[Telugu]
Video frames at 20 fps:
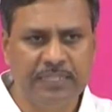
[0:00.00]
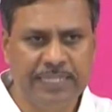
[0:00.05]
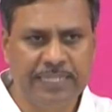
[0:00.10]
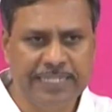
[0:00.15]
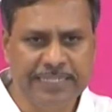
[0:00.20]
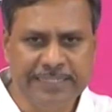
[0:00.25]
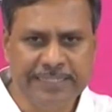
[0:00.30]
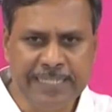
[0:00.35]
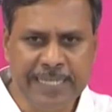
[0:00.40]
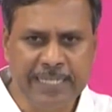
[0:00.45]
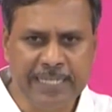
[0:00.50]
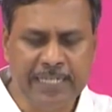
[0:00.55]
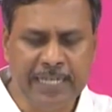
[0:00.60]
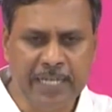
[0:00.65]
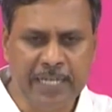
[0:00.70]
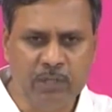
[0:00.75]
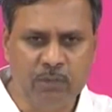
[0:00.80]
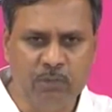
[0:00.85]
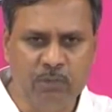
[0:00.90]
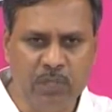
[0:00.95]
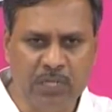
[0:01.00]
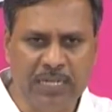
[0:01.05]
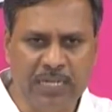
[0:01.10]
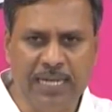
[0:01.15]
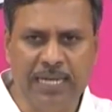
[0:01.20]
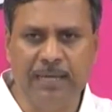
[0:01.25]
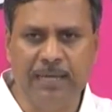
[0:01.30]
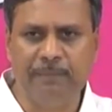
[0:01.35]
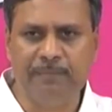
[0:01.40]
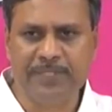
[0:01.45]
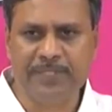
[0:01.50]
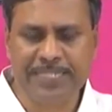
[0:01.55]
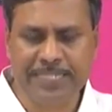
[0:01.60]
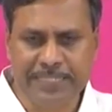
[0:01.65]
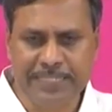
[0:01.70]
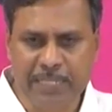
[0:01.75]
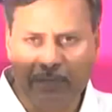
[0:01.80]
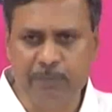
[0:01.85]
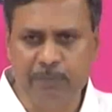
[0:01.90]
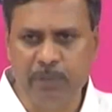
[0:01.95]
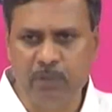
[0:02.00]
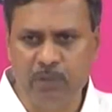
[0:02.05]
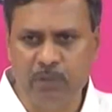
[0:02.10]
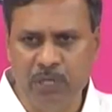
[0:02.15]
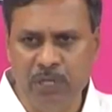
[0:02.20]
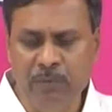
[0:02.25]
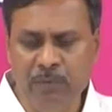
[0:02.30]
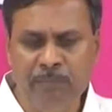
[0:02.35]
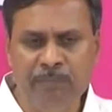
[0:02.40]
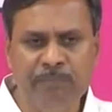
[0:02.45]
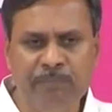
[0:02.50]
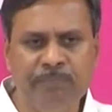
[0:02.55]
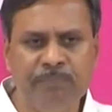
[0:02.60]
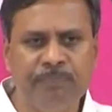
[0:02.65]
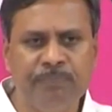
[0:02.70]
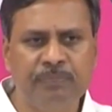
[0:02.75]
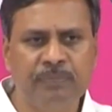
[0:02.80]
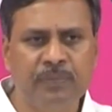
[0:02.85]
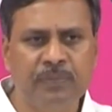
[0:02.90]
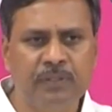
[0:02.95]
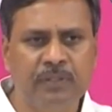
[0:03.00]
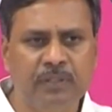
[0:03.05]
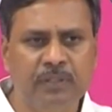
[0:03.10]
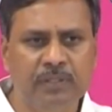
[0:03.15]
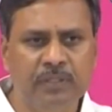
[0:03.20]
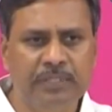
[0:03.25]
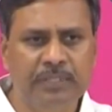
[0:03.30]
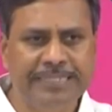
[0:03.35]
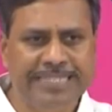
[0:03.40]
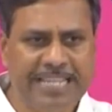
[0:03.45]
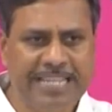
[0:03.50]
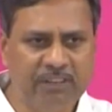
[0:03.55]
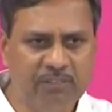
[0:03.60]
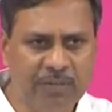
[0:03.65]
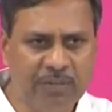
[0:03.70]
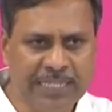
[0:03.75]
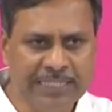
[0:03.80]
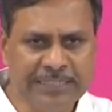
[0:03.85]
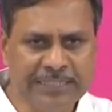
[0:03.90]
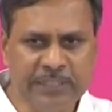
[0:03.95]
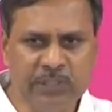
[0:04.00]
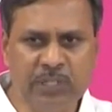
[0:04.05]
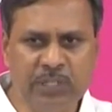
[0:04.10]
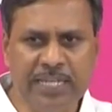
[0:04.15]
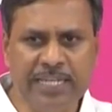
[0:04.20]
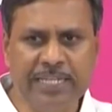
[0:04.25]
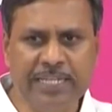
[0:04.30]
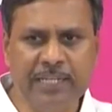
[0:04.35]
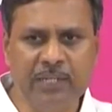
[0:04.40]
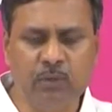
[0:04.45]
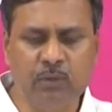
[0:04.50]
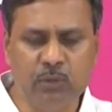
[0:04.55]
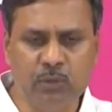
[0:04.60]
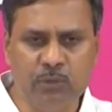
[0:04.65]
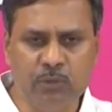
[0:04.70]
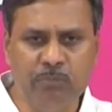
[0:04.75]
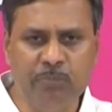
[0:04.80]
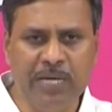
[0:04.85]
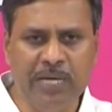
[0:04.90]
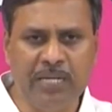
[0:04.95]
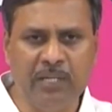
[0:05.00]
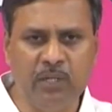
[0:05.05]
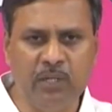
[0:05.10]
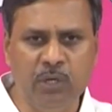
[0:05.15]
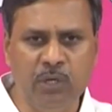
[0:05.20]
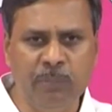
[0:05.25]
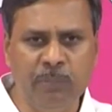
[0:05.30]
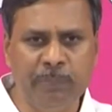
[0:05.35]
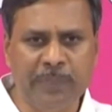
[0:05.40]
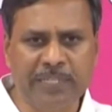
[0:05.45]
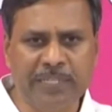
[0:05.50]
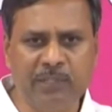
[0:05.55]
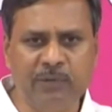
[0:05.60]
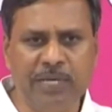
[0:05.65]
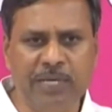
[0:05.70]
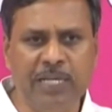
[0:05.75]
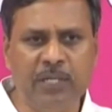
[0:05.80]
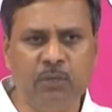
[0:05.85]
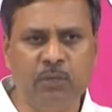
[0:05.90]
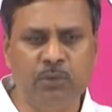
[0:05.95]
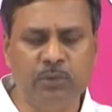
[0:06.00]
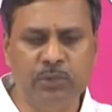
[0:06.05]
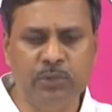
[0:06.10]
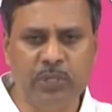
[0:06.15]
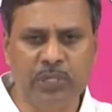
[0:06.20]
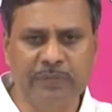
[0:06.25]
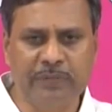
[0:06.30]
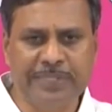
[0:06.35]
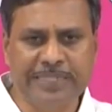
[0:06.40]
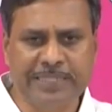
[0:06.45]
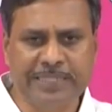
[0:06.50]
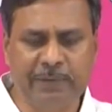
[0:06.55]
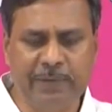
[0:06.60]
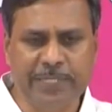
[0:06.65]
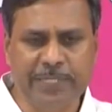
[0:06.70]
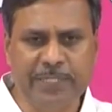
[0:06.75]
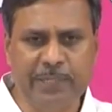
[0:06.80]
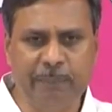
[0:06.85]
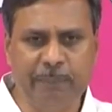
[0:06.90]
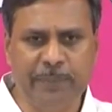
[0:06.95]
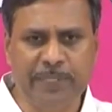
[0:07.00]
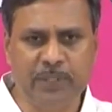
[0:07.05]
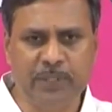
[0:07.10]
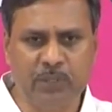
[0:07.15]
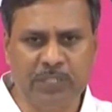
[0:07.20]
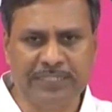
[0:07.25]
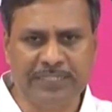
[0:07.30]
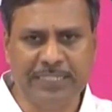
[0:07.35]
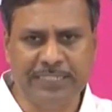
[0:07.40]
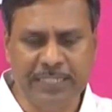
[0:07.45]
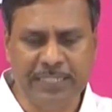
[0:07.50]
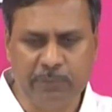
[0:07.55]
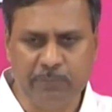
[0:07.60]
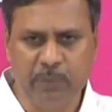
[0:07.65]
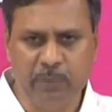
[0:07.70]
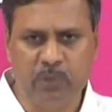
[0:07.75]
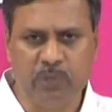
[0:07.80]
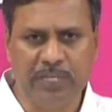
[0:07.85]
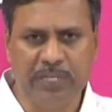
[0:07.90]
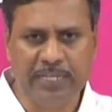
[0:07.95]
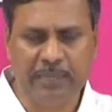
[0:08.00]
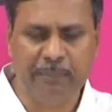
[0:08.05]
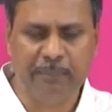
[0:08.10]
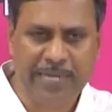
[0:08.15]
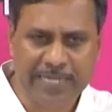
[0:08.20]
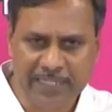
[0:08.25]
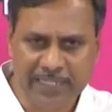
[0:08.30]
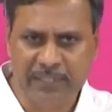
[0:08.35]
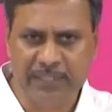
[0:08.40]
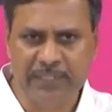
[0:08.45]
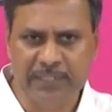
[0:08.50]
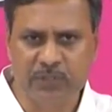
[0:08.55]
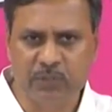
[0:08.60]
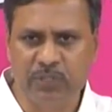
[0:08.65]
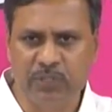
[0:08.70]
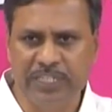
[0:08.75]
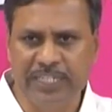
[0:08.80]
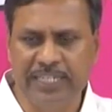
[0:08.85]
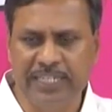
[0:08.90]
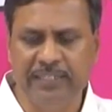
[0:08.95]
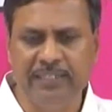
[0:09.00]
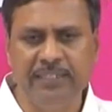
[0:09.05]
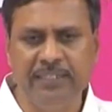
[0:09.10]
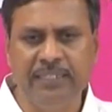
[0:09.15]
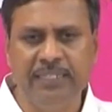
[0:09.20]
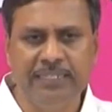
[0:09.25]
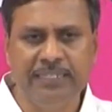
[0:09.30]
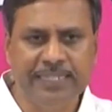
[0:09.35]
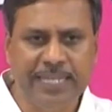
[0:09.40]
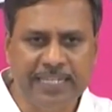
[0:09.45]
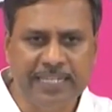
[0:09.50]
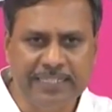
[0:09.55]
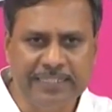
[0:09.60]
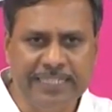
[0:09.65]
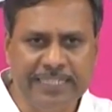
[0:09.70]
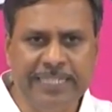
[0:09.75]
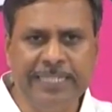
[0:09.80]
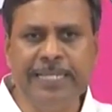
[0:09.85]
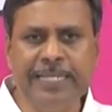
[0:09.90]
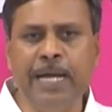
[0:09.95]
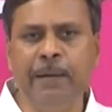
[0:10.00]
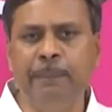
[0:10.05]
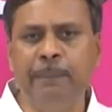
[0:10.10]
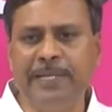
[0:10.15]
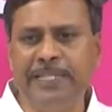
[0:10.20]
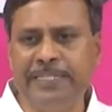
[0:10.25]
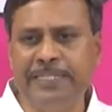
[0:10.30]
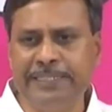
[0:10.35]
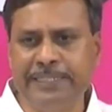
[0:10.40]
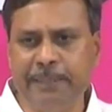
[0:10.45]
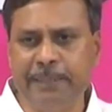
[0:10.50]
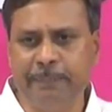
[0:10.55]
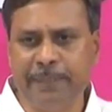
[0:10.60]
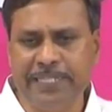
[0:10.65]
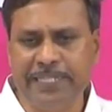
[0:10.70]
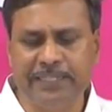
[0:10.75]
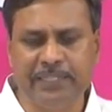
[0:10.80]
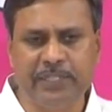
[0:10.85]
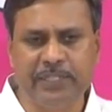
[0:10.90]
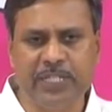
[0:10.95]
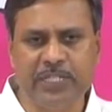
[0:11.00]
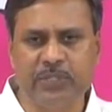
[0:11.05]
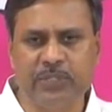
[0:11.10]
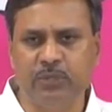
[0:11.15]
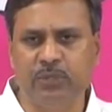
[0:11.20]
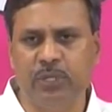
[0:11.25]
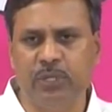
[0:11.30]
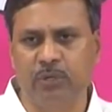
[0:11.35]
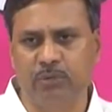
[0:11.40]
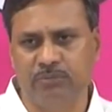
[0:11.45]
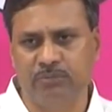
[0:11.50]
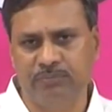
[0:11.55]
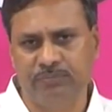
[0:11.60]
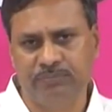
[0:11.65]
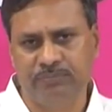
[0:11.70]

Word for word: కేసీఆర్ గారు ఒక సందర్భంలో నిర్వాసితులైన కుటుంబాల్లో ప్రతి వాళ్ళకు ఉద్యోగం ఇస్తామని చెప్పేసి ఒక సందర్భంలో అన్న మాటను తీసుకొని దాన్ని దీనికి ఆపాదించే ప్రయత్నం చేస్తున్నారు